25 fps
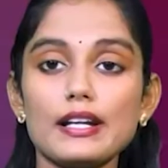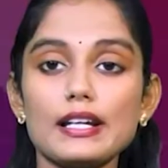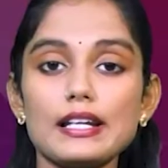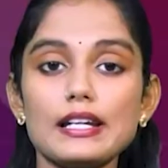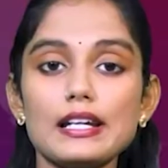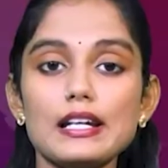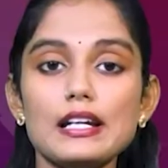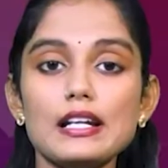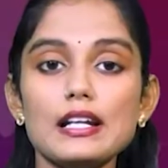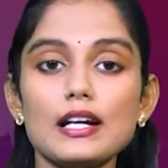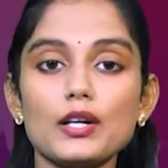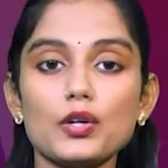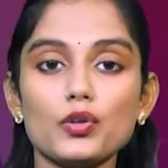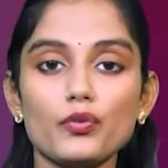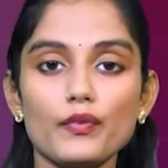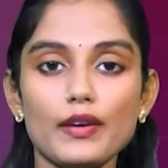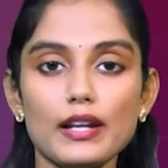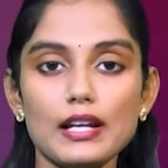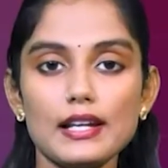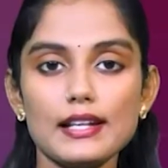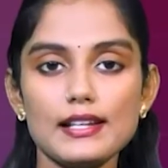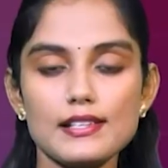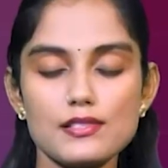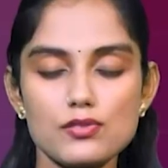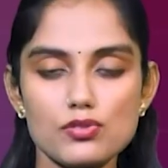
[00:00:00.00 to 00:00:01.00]
వారి ఇళ్లకు
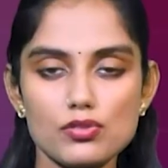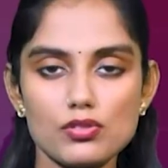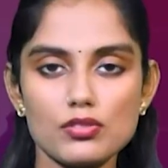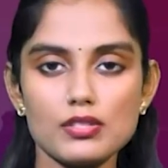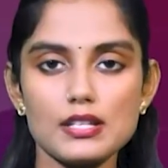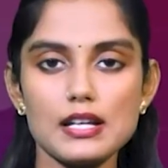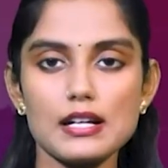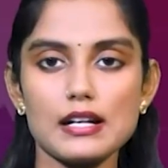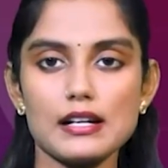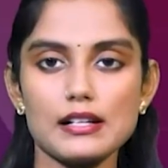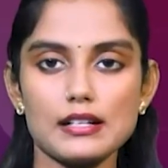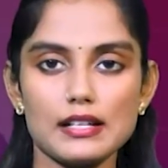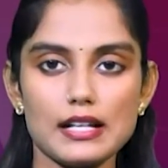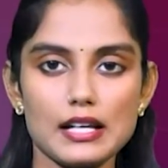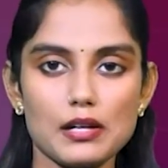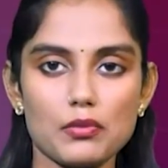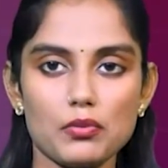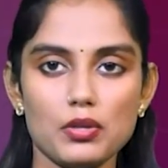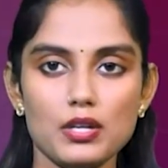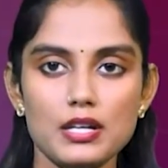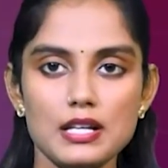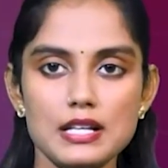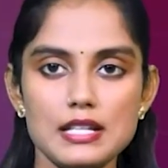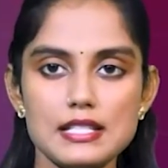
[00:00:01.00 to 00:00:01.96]
వెళ్లి ఇస్తున్నారన్నారు